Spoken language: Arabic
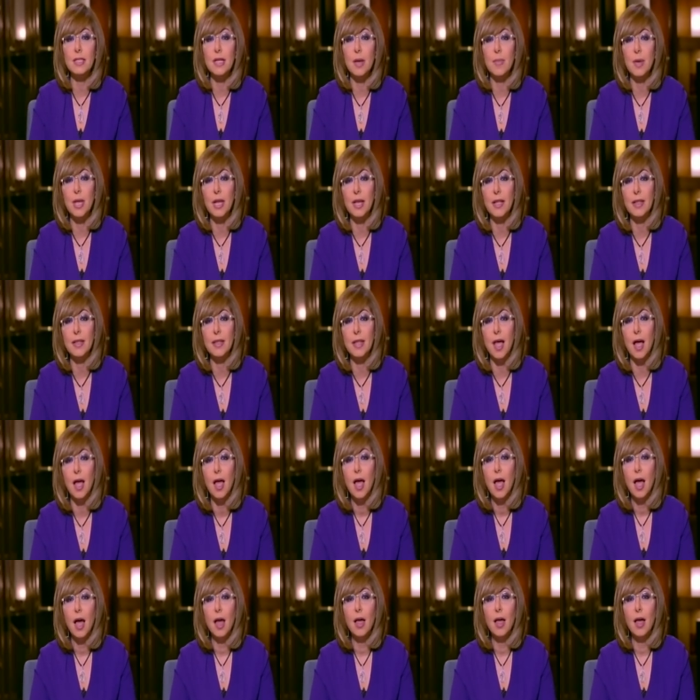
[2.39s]
زميلتنا
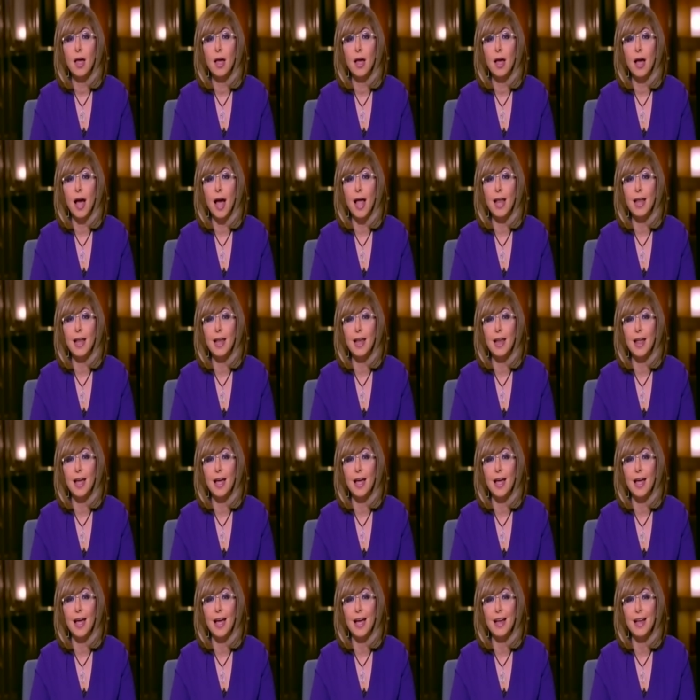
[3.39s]
آه،
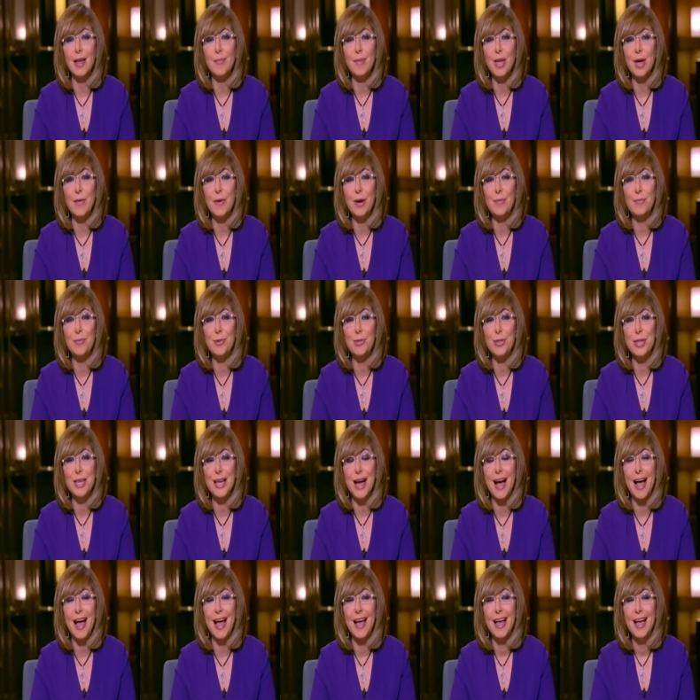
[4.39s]
الاعلاميه
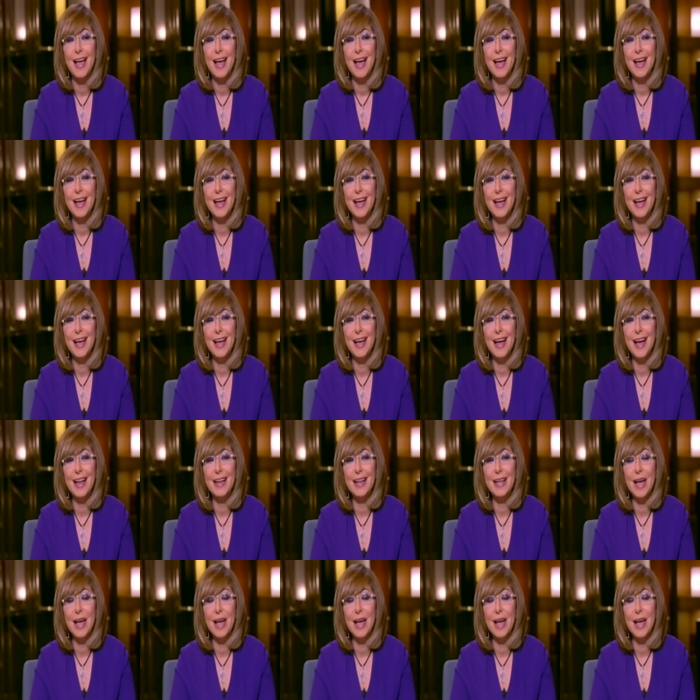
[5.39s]
والمذيعه آه،